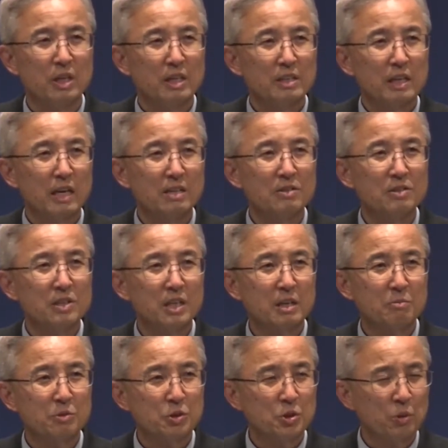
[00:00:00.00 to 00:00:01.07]
다른
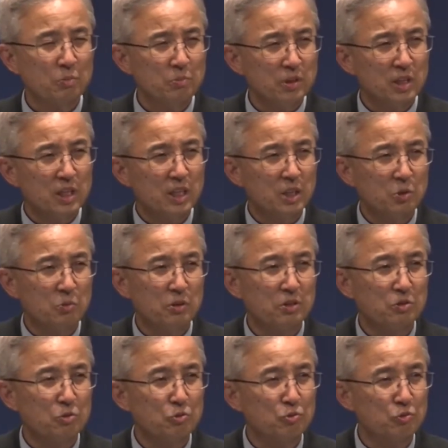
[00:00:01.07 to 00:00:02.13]
사람을 섬기기
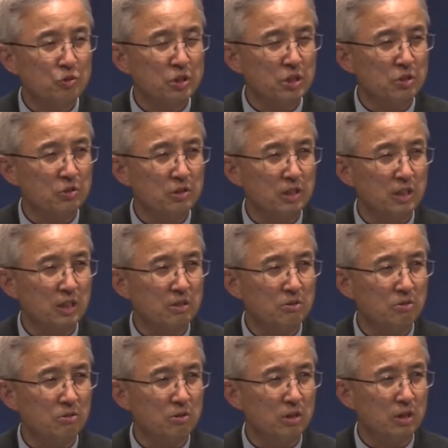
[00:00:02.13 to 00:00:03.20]
위해서 주신 거잖아요.